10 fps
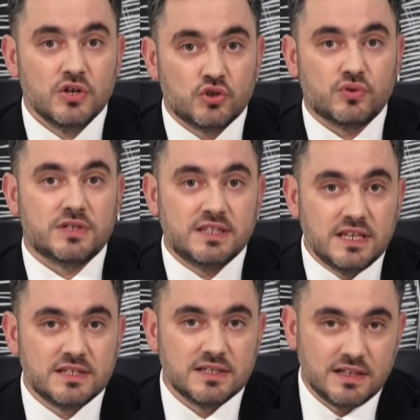что за
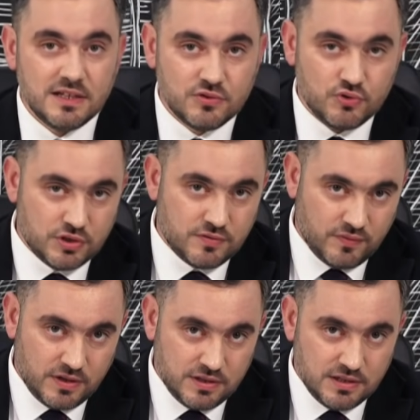30 лет
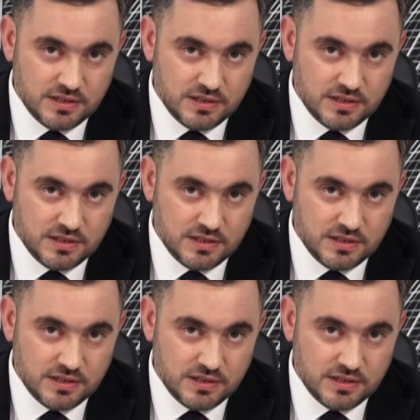существования